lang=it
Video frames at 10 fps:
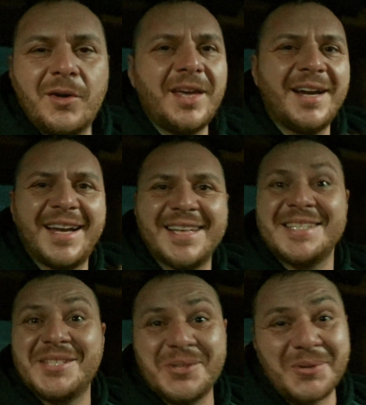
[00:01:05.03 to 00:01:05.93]
Ok
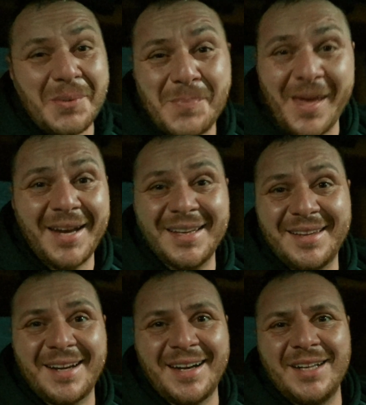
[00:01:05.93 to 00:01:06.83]
ragazzi, sono appena
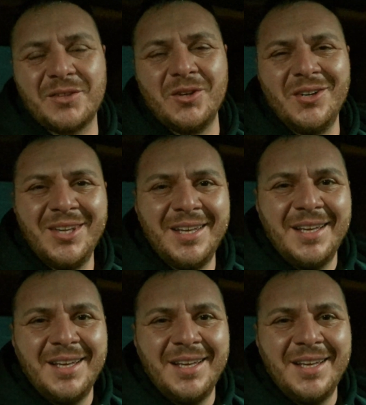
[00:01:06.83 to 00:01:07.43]
atterrato